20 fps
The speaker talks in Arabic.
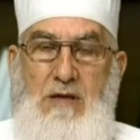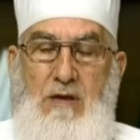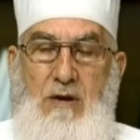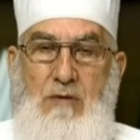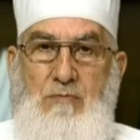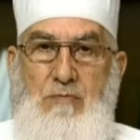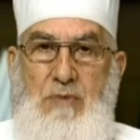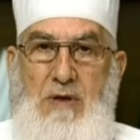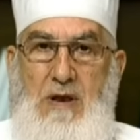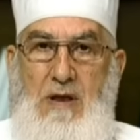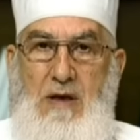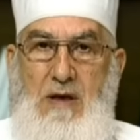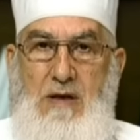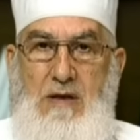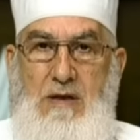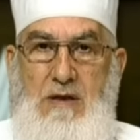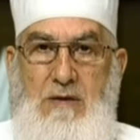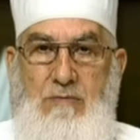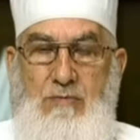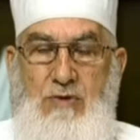رب
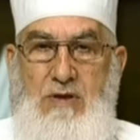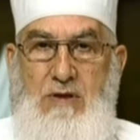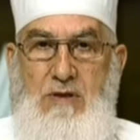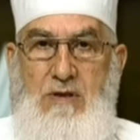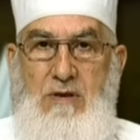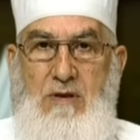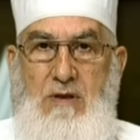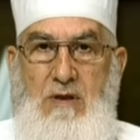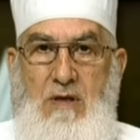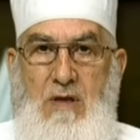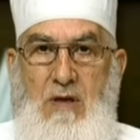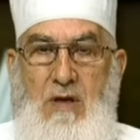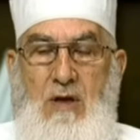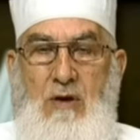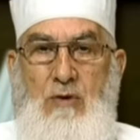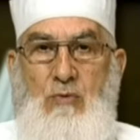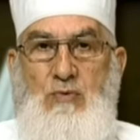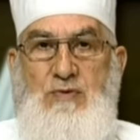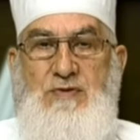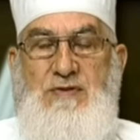العالمين
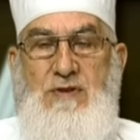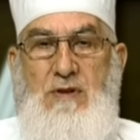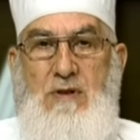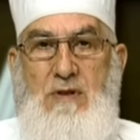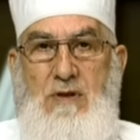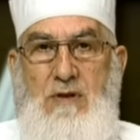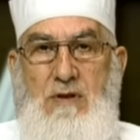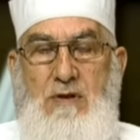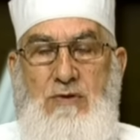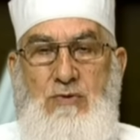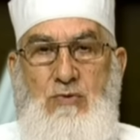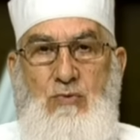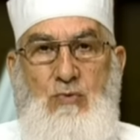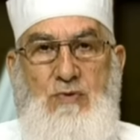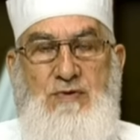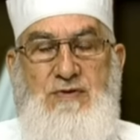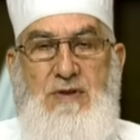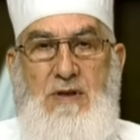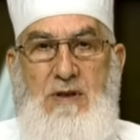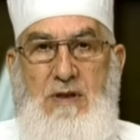والصلاه
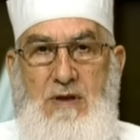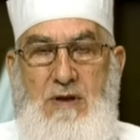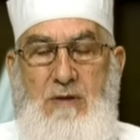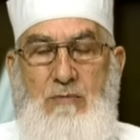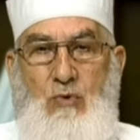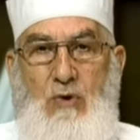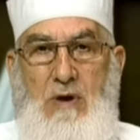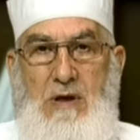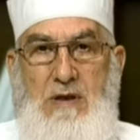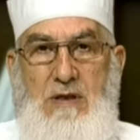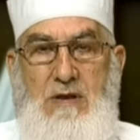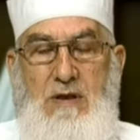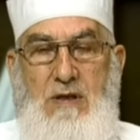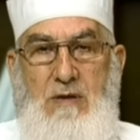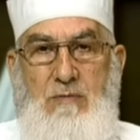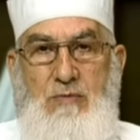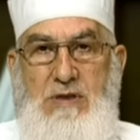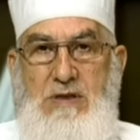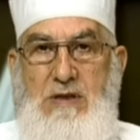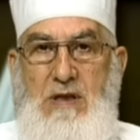والسلام على
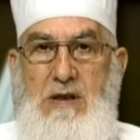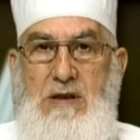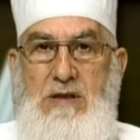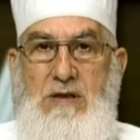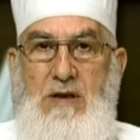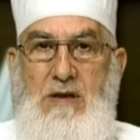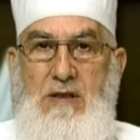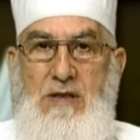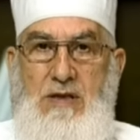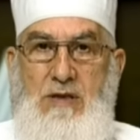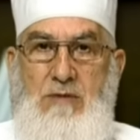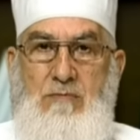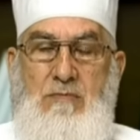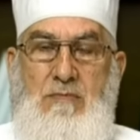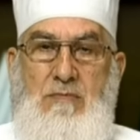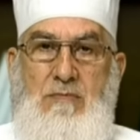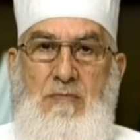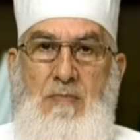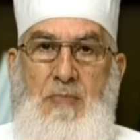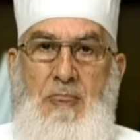النبي الكريم
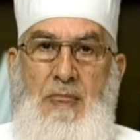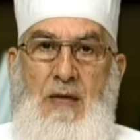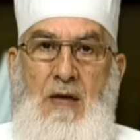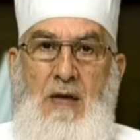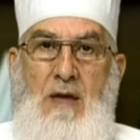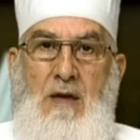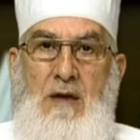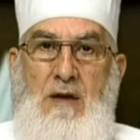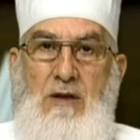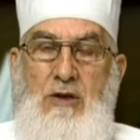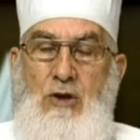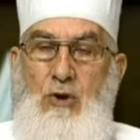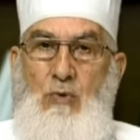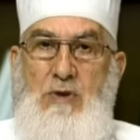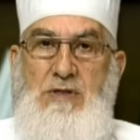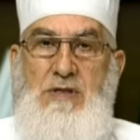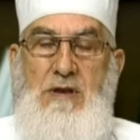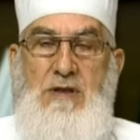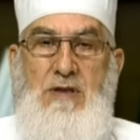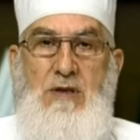اخوه
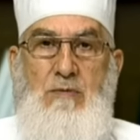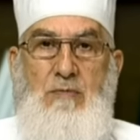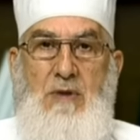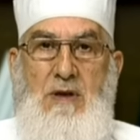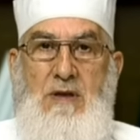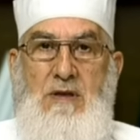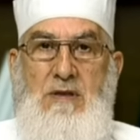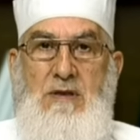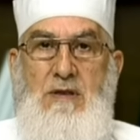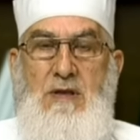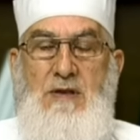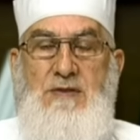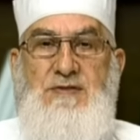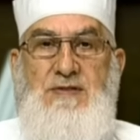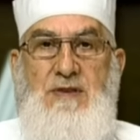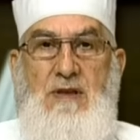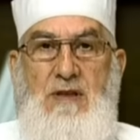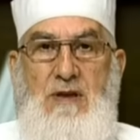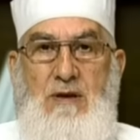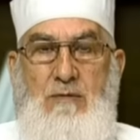الايمان
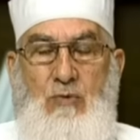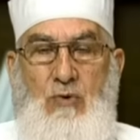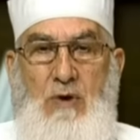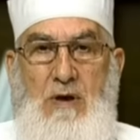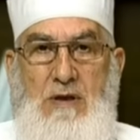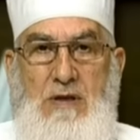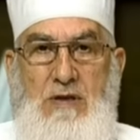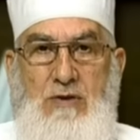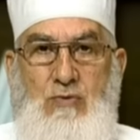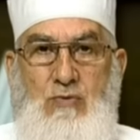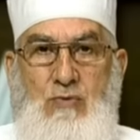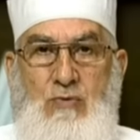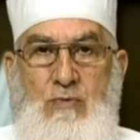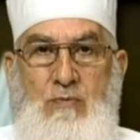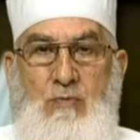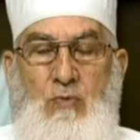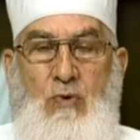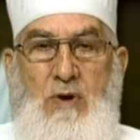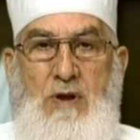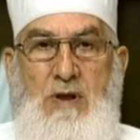السلام
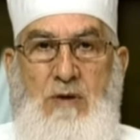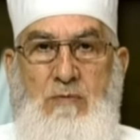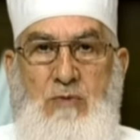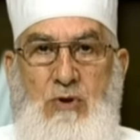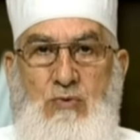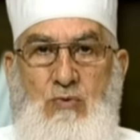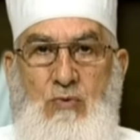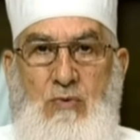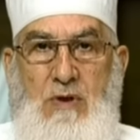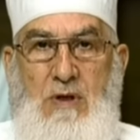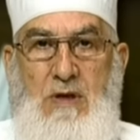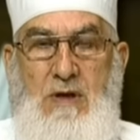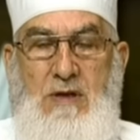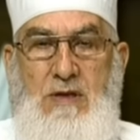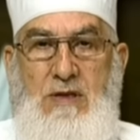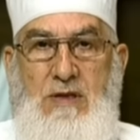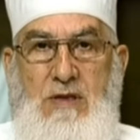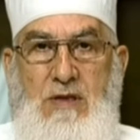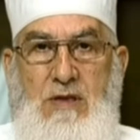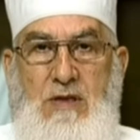عليكم ورحمه
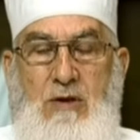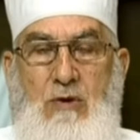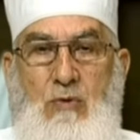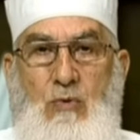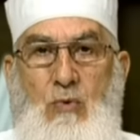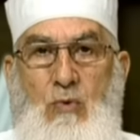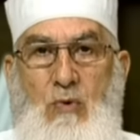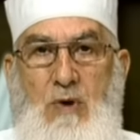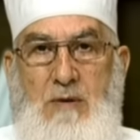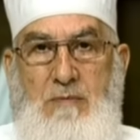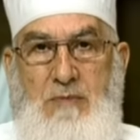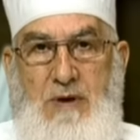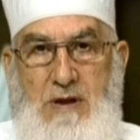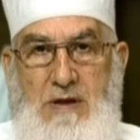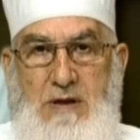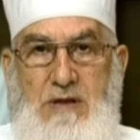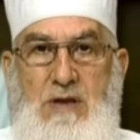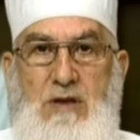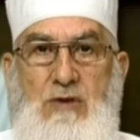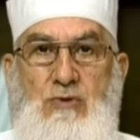الله
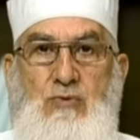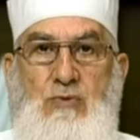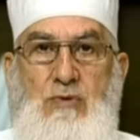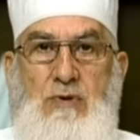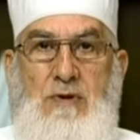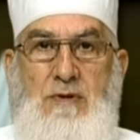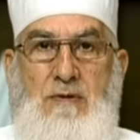وبركاته